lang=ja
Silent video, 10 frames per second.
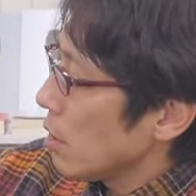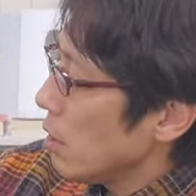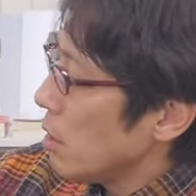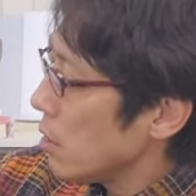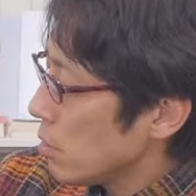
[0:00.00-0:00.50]

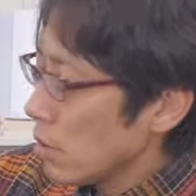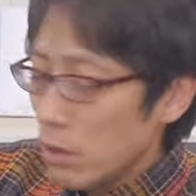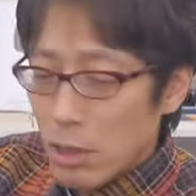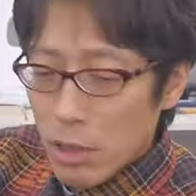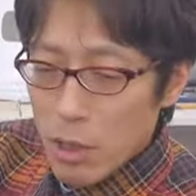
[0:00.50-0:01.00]
イギリス
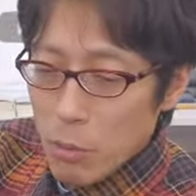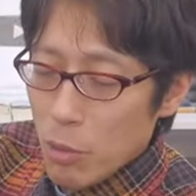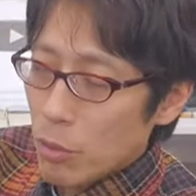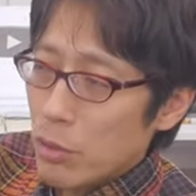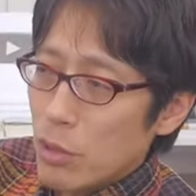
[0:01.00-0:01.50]
だったらね
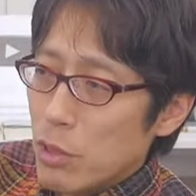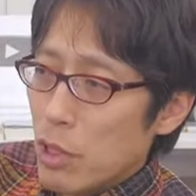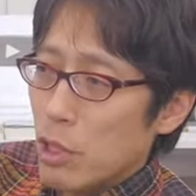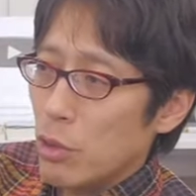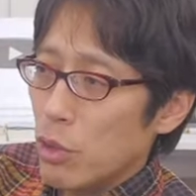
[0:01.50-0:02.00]
もう
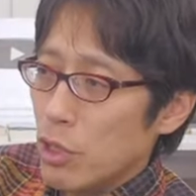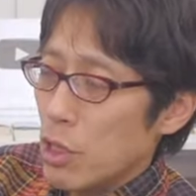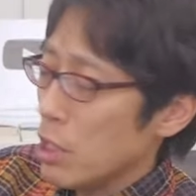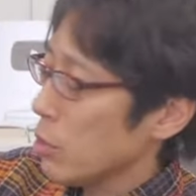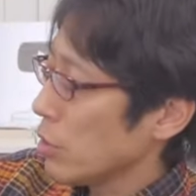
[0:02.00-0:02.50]
正規と非
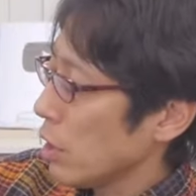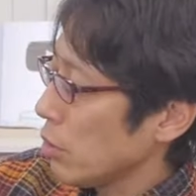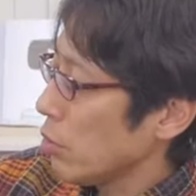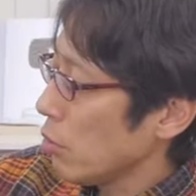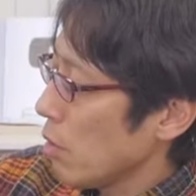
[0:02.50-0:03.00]
正規の差っ
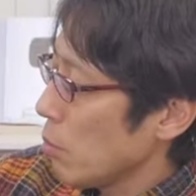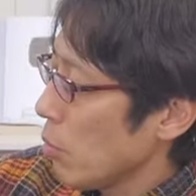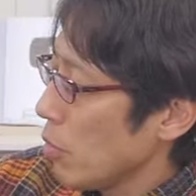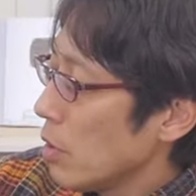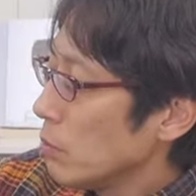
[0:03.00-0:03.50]
ていうのは
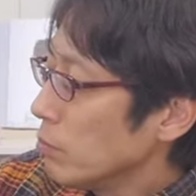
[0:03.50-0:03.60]
も